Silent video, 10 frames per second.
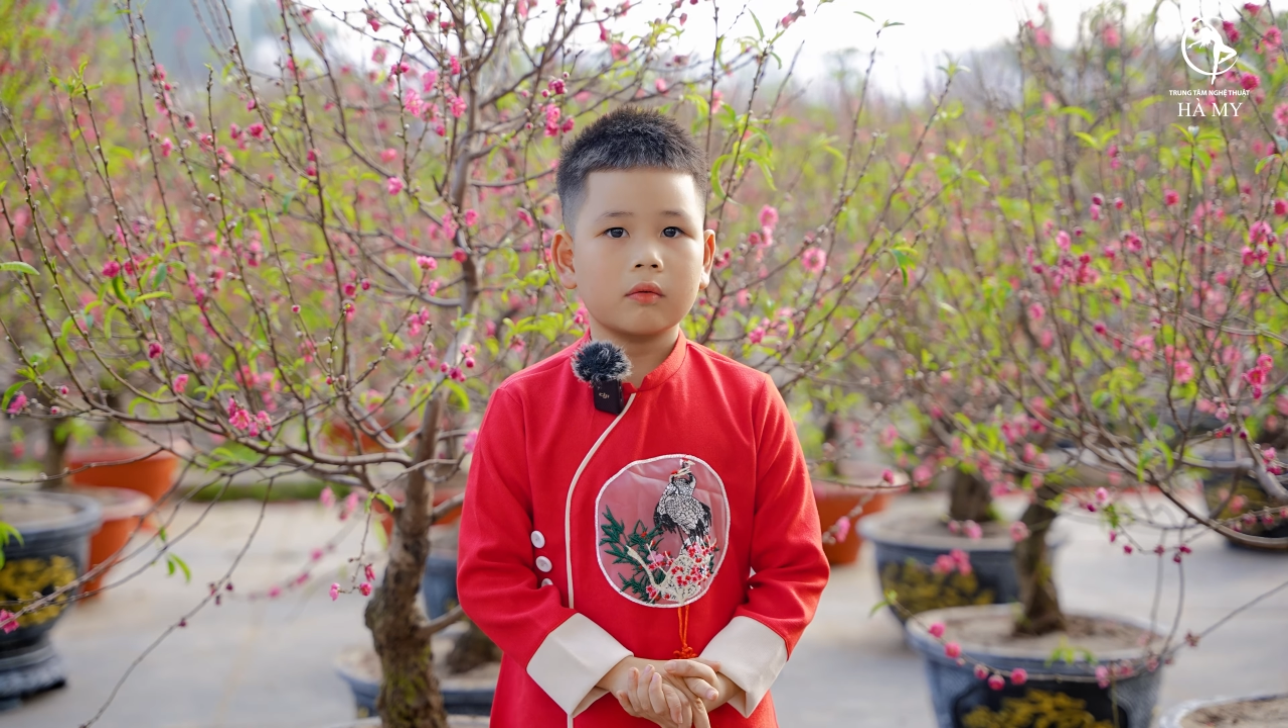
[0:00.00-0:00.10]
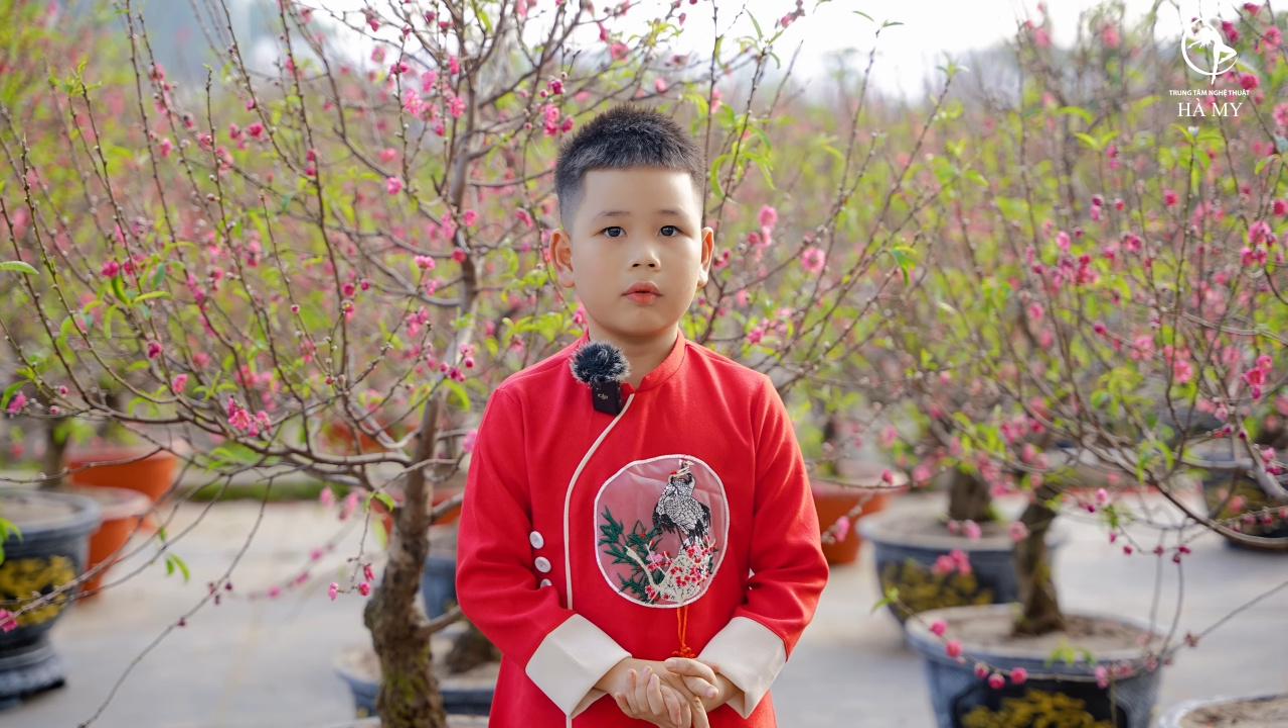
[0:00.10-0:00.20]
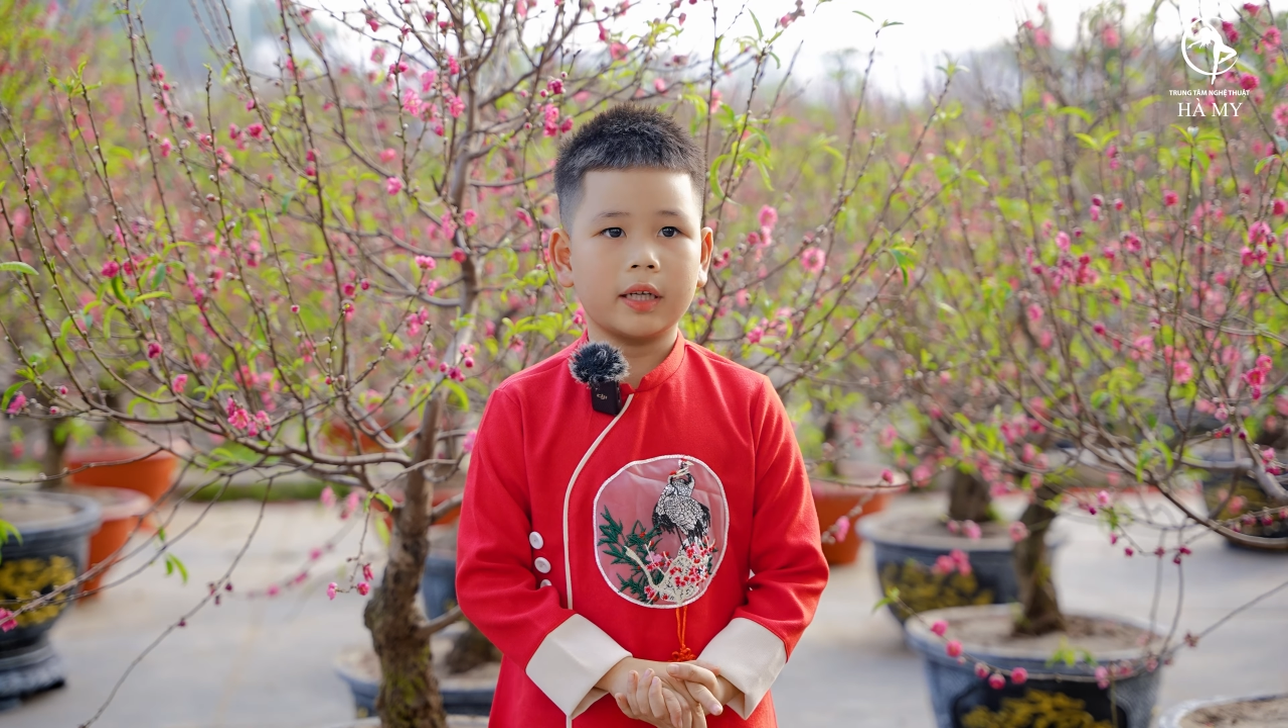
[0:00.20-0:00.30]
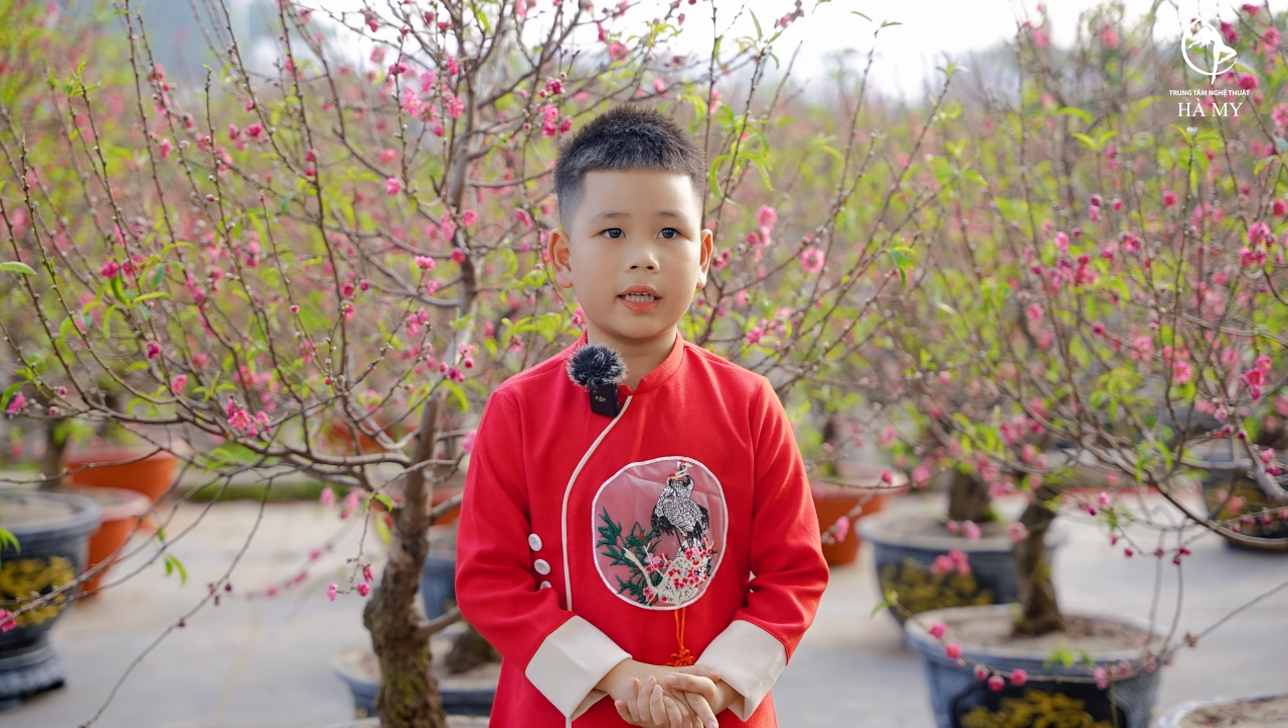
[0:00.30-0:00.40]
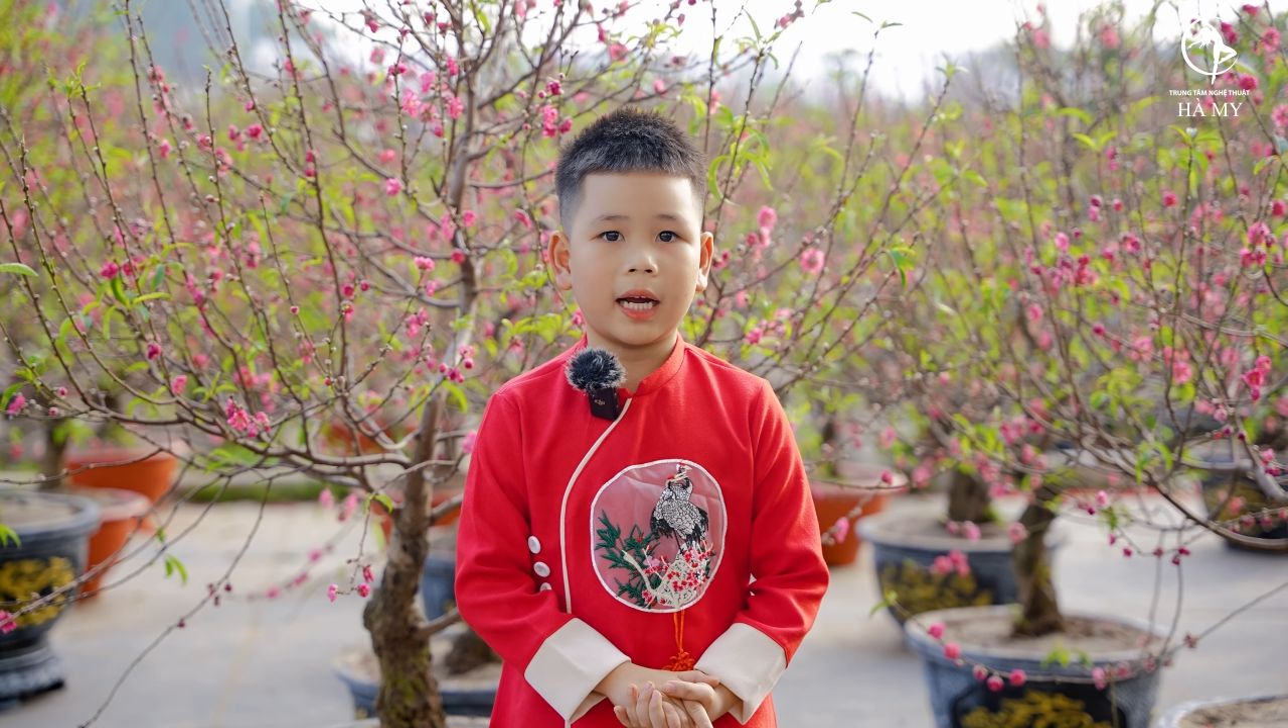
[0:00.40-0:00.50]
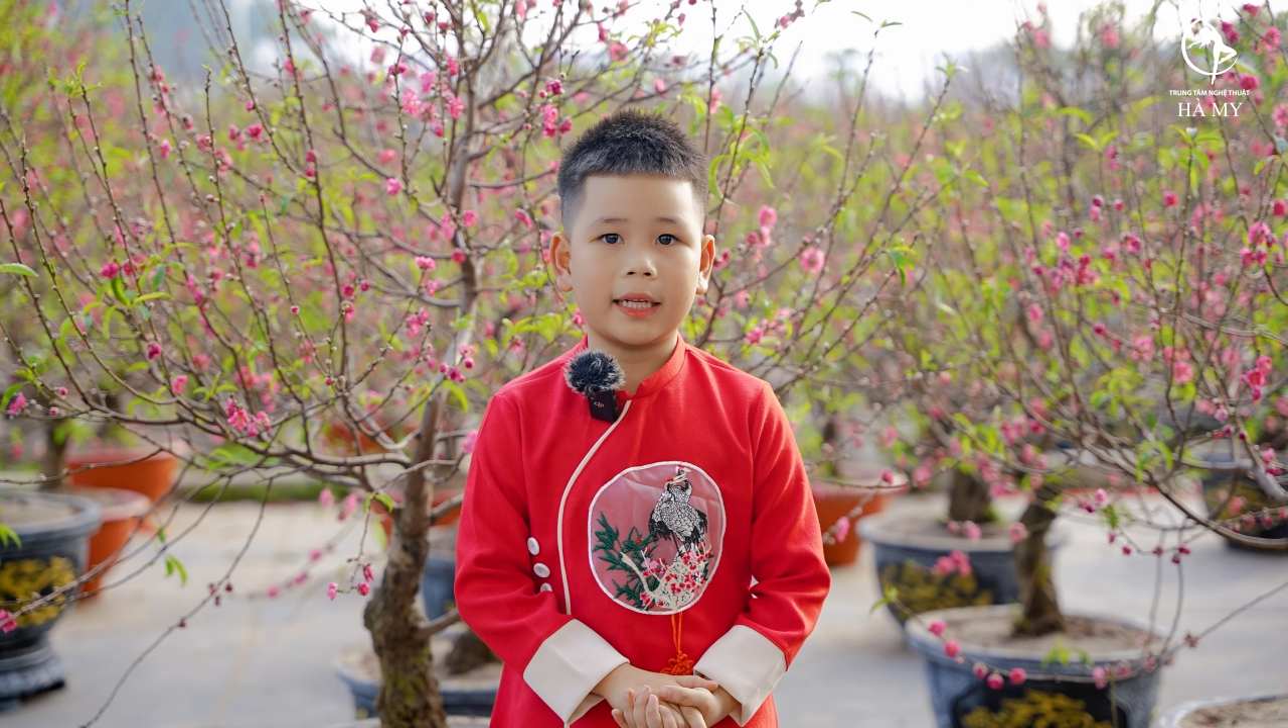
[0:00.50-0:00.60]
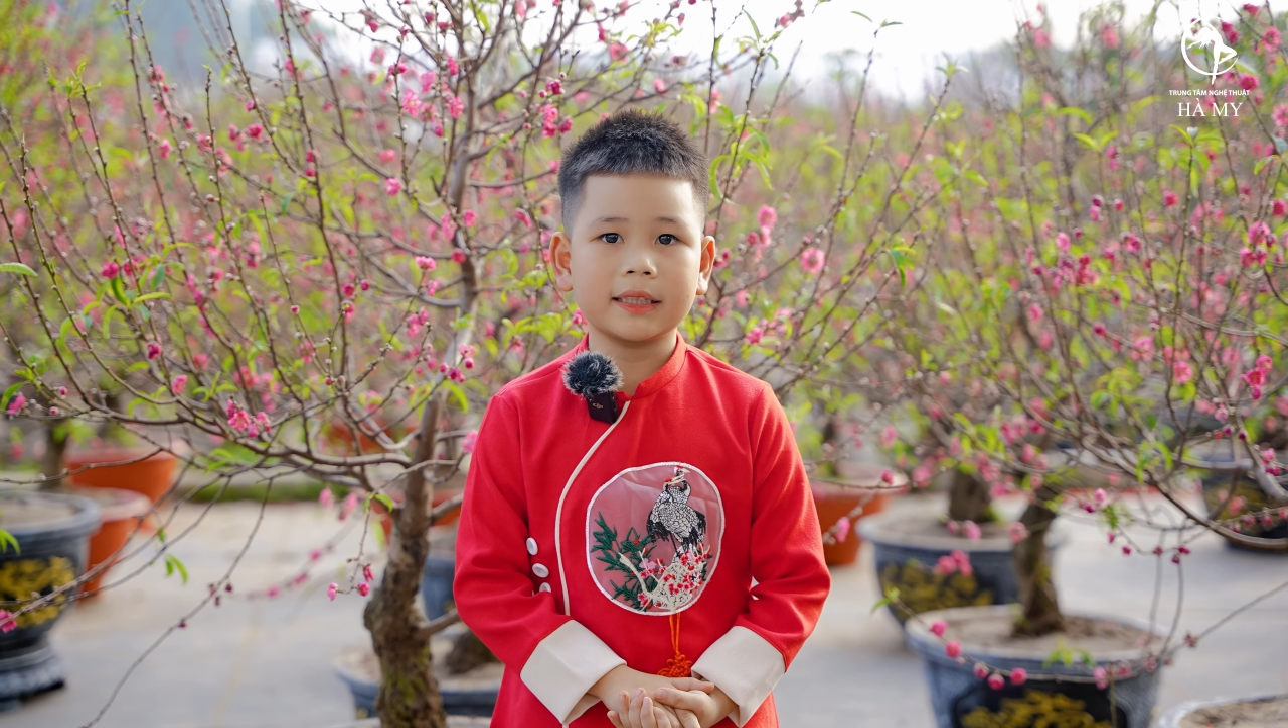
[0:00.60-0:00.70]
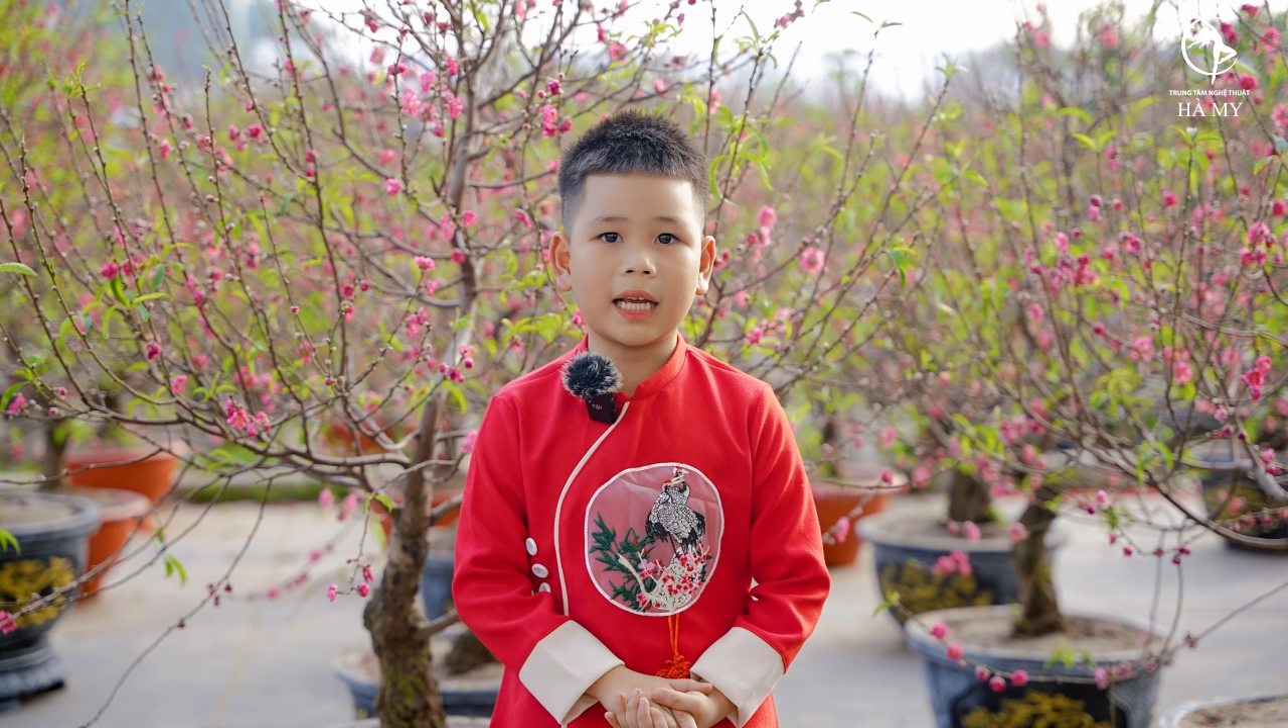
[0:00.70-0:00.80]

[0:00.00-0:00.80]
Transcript: quý khán